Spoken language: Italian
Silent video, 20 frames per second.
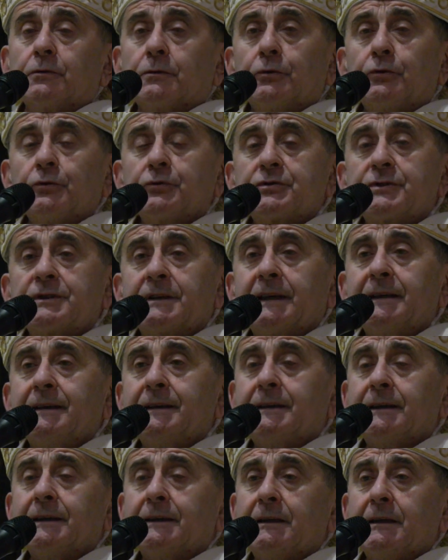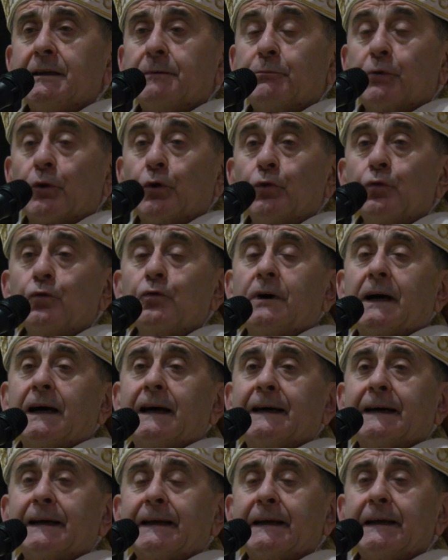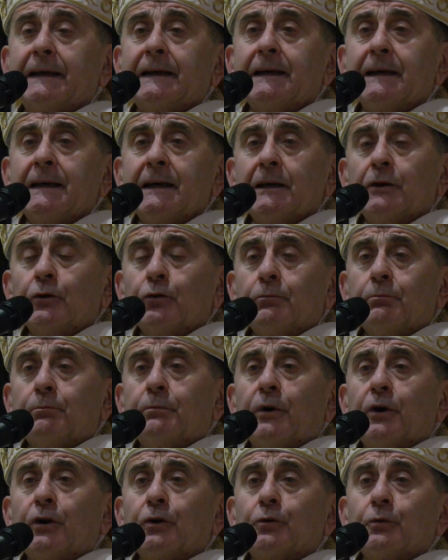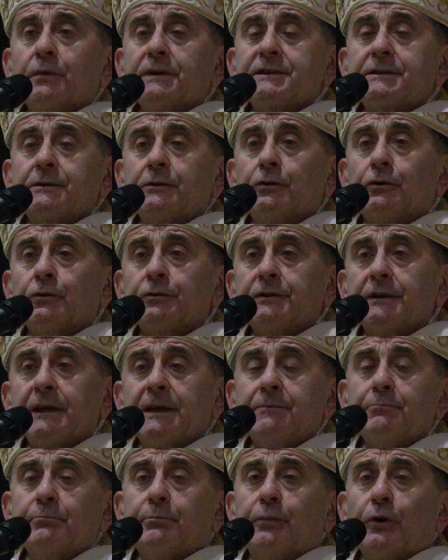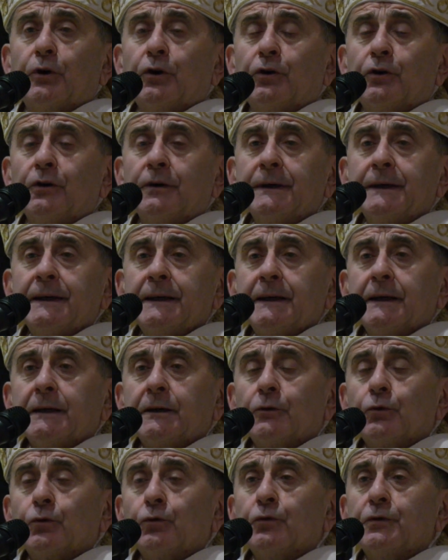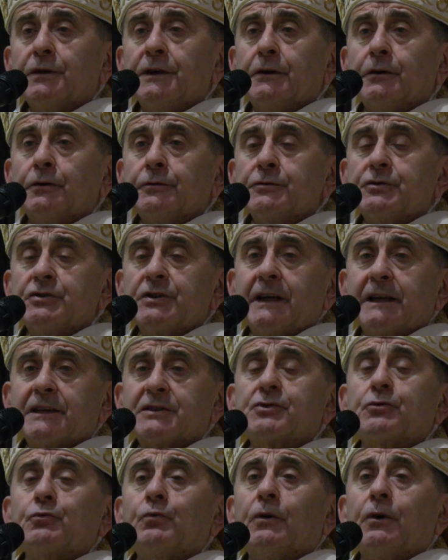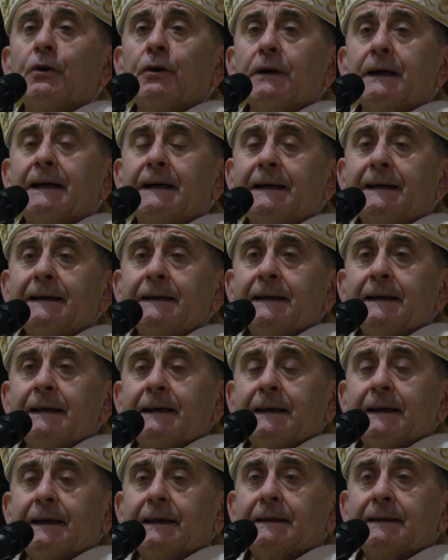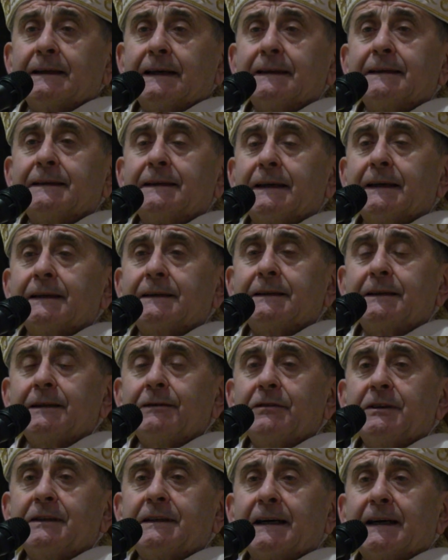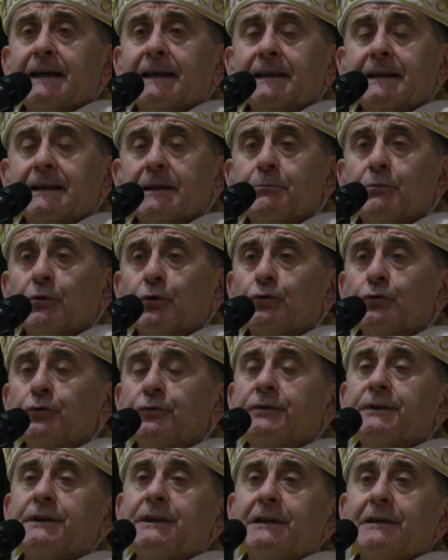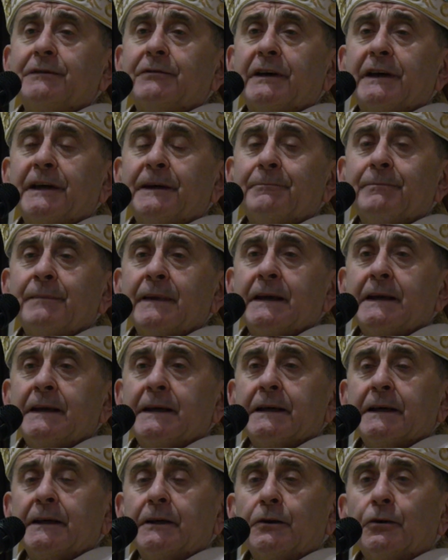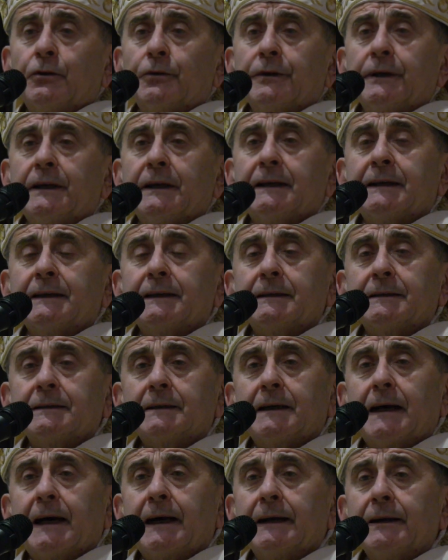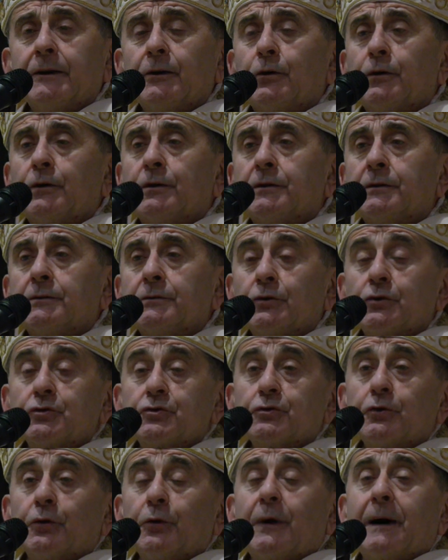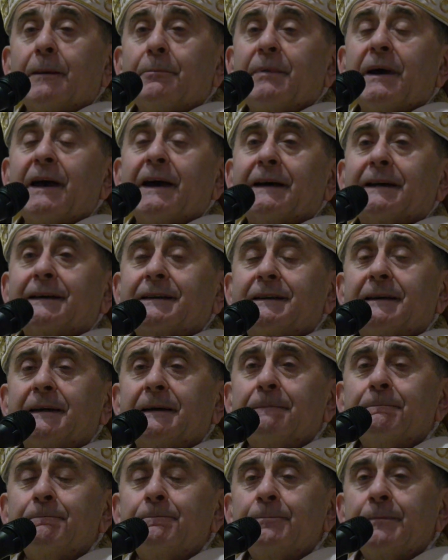consente di prolungare un po' questo tempo in cui non c'è la scuola e tante attività anche produttive non, eh, hanno, non sono aperte.